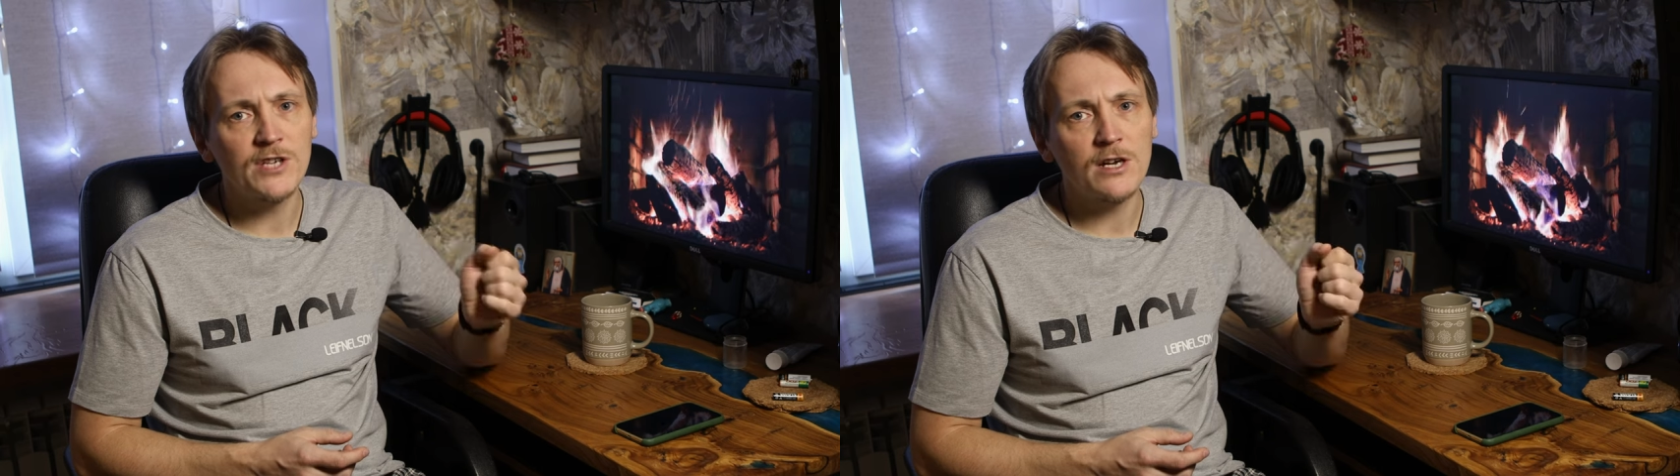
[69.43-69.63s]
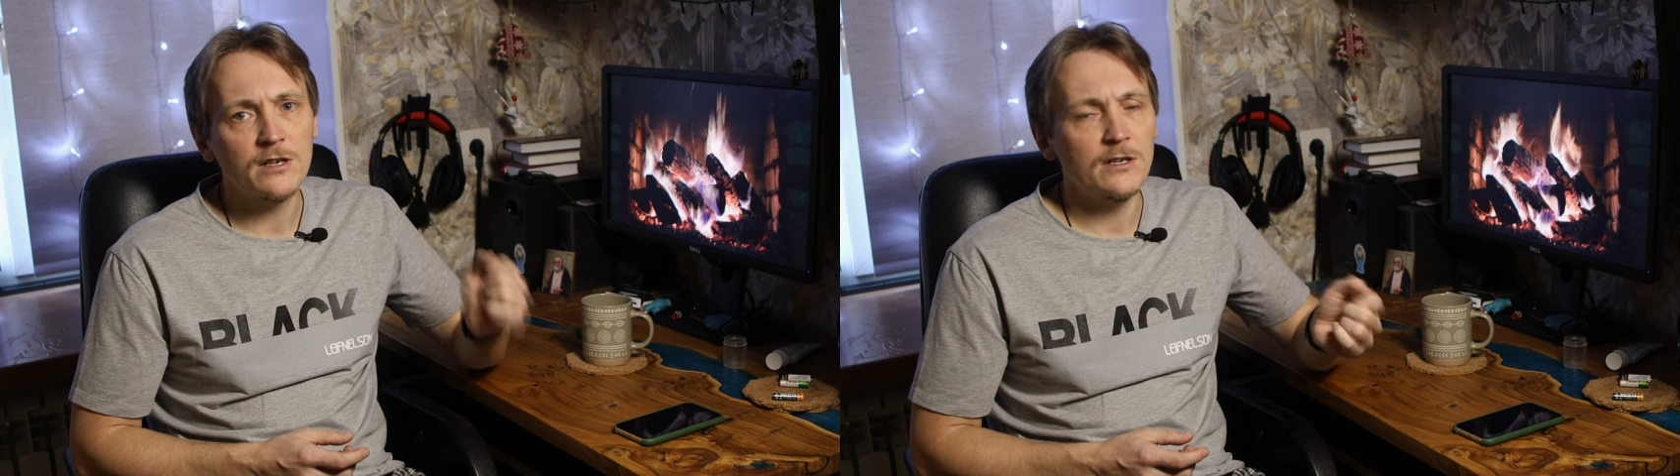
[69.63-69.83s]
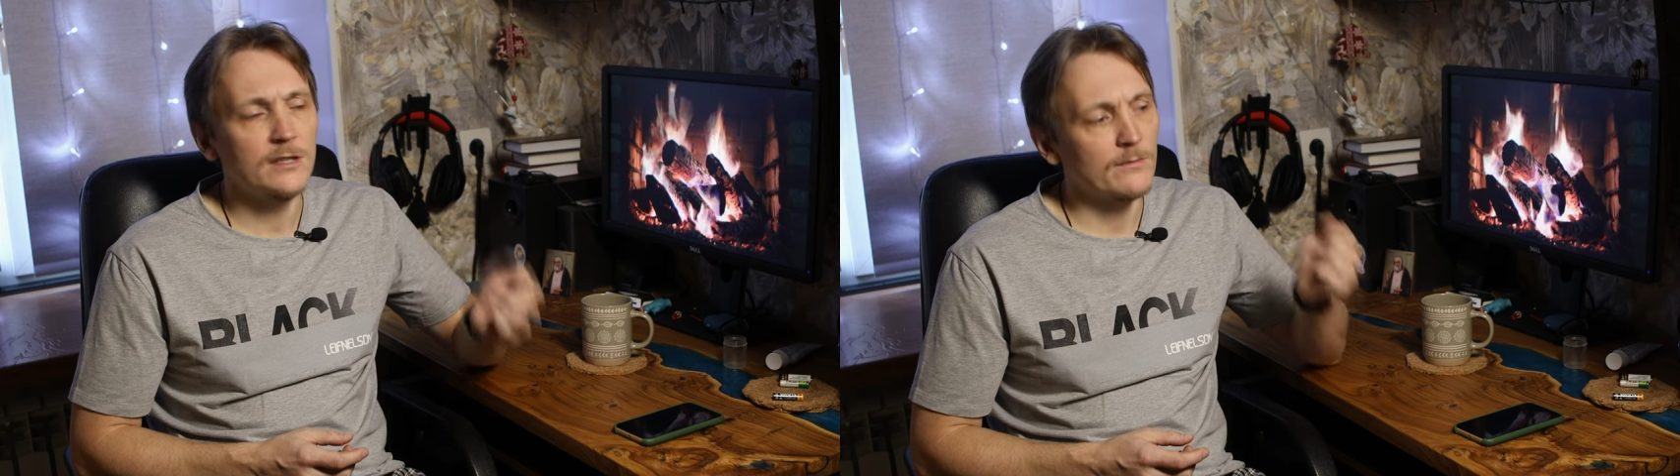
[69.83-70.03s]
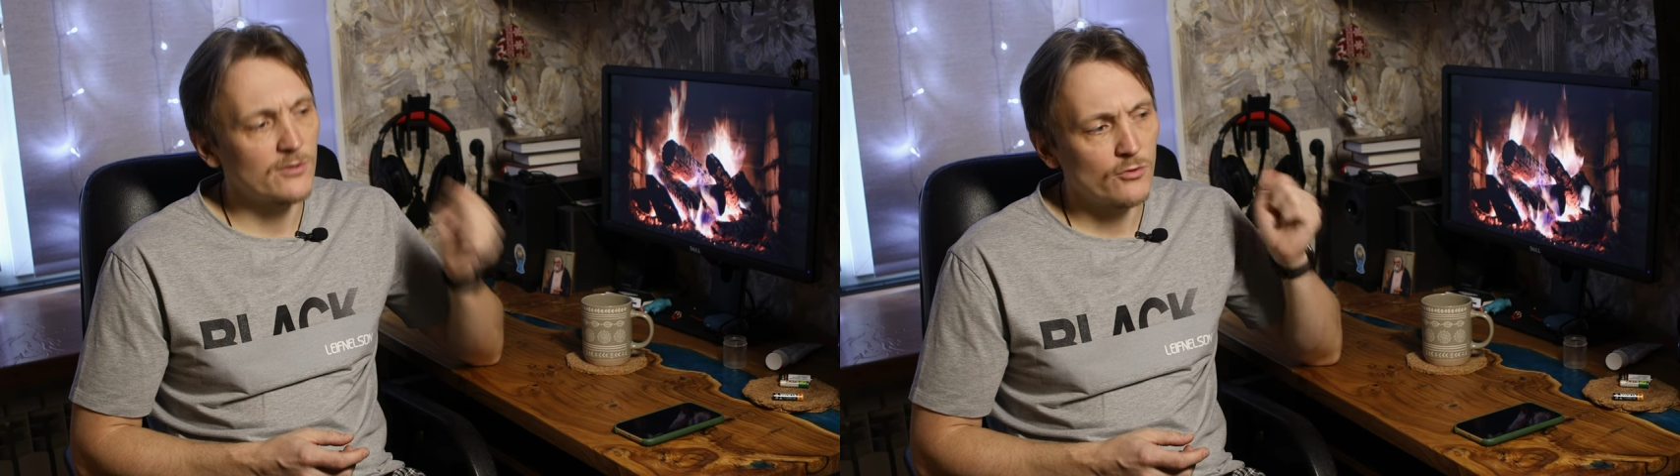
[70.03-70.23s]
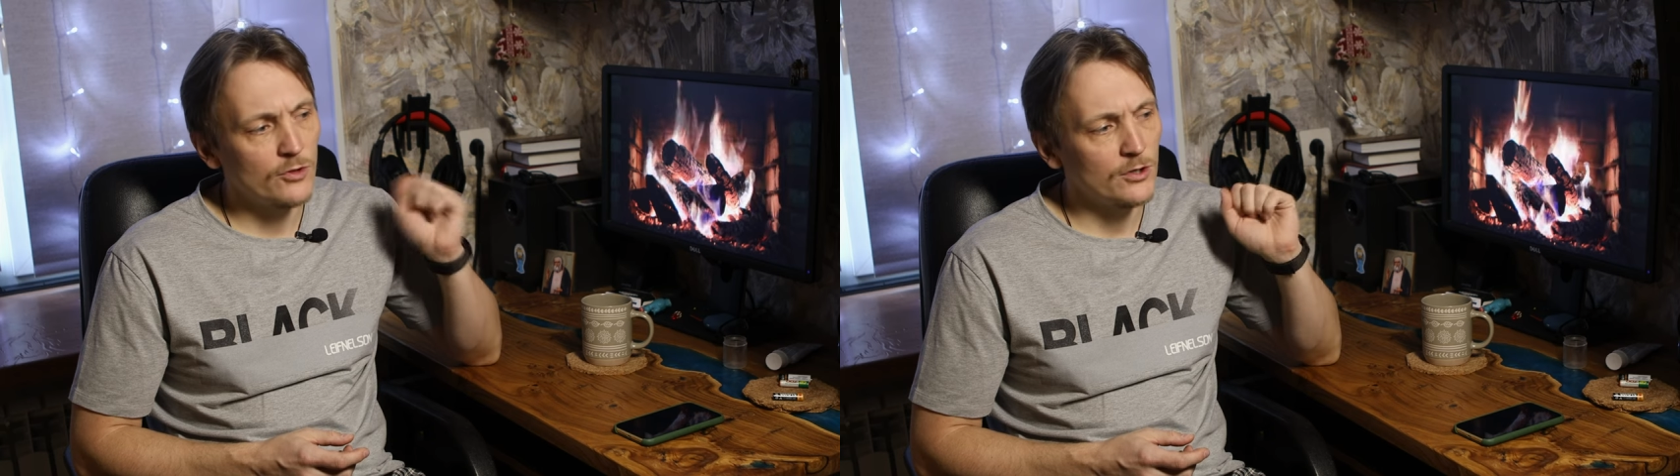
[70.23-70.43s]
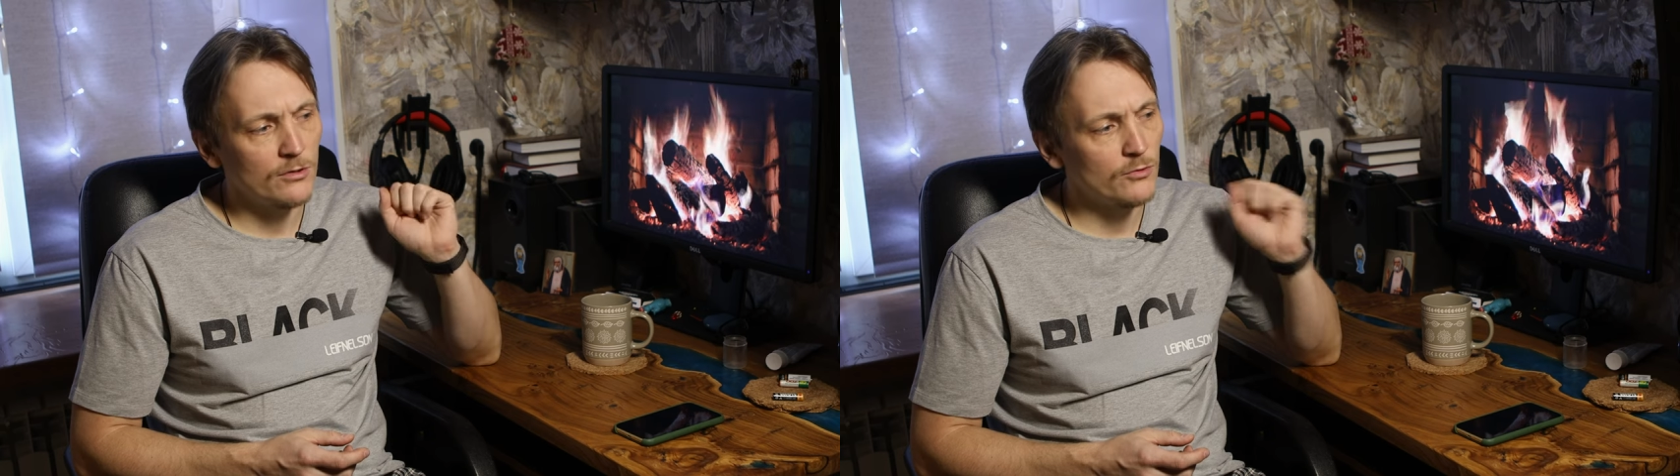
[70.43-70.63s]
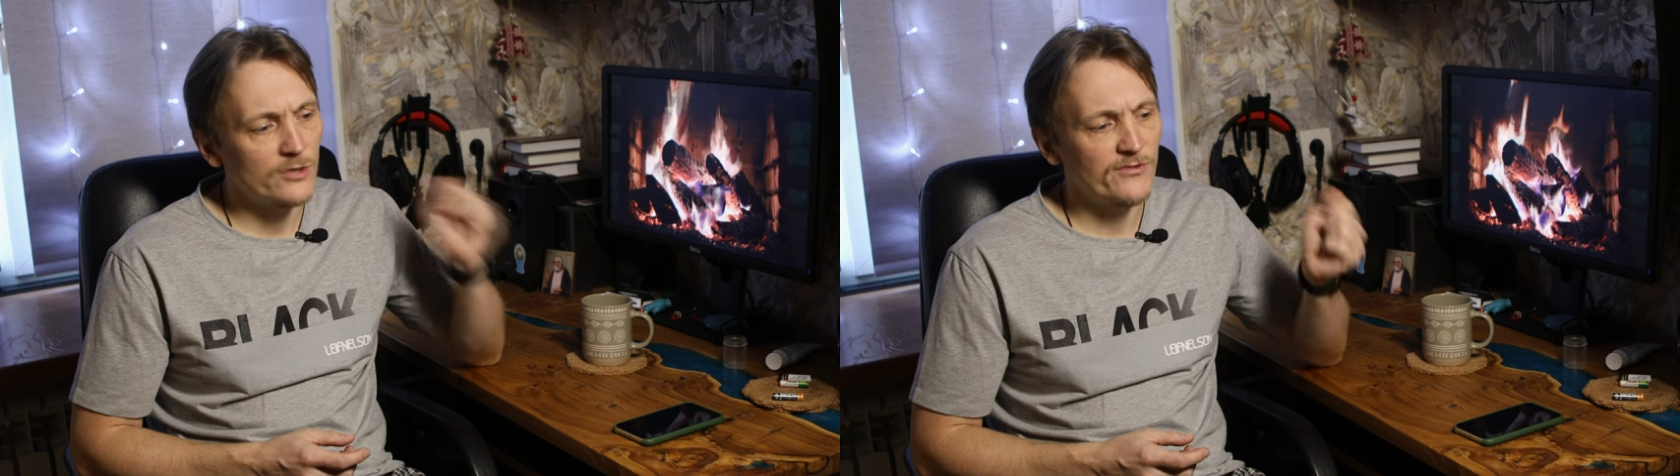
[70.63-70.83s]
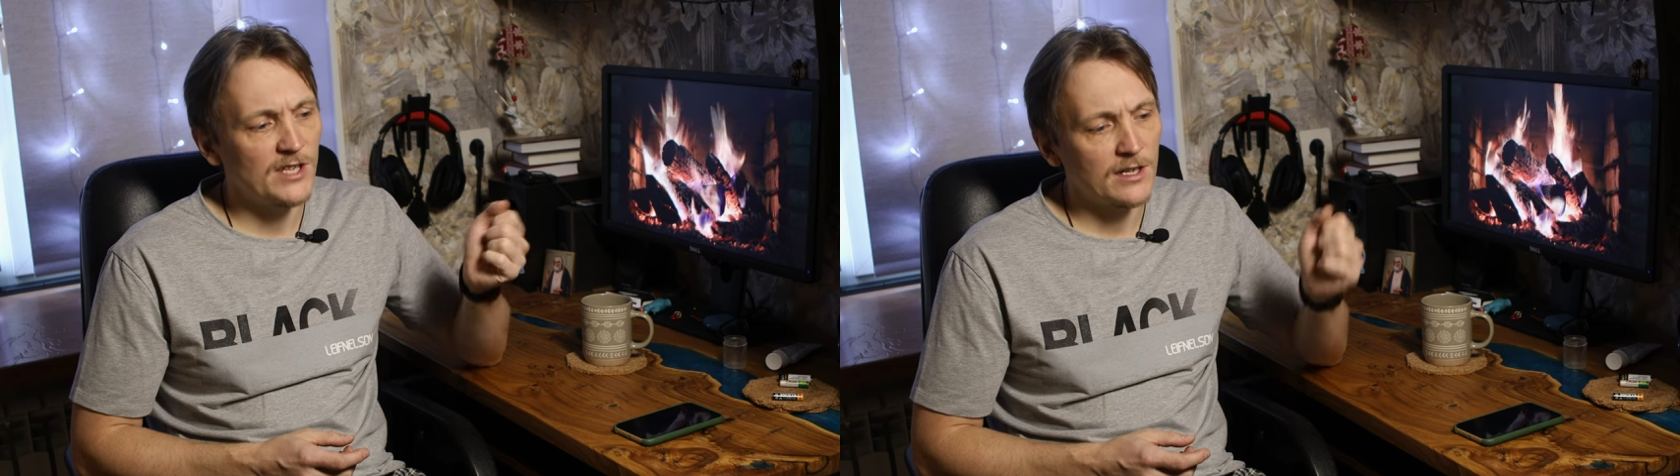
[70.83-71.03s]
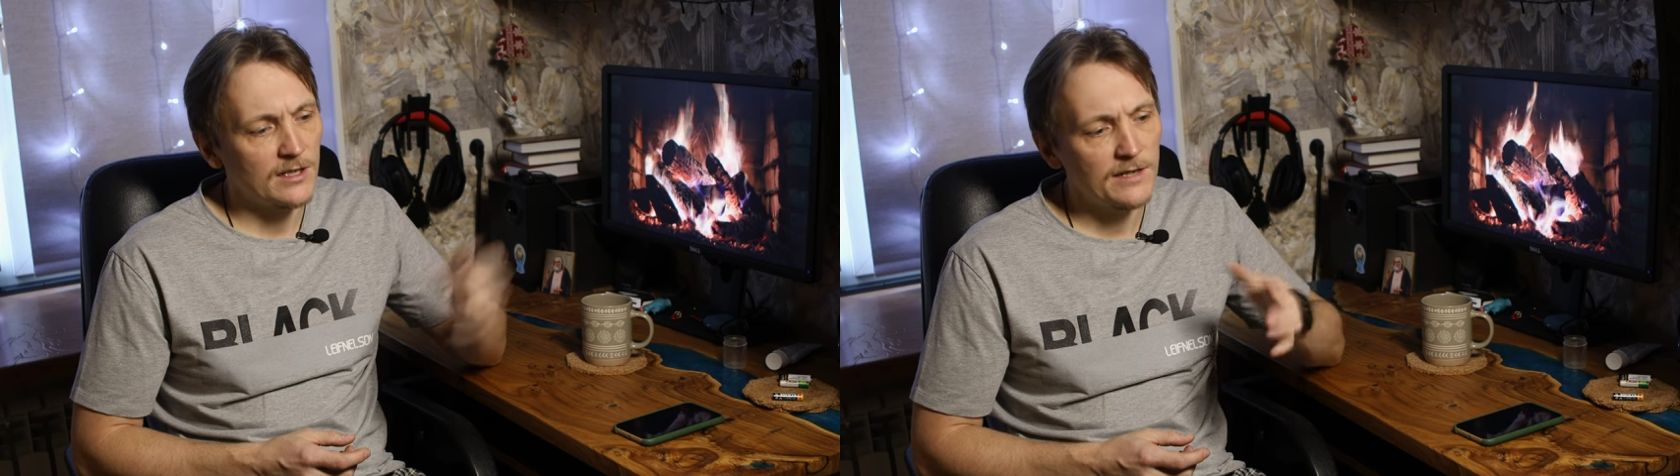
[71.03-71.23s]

всех или там Sony лучше всех.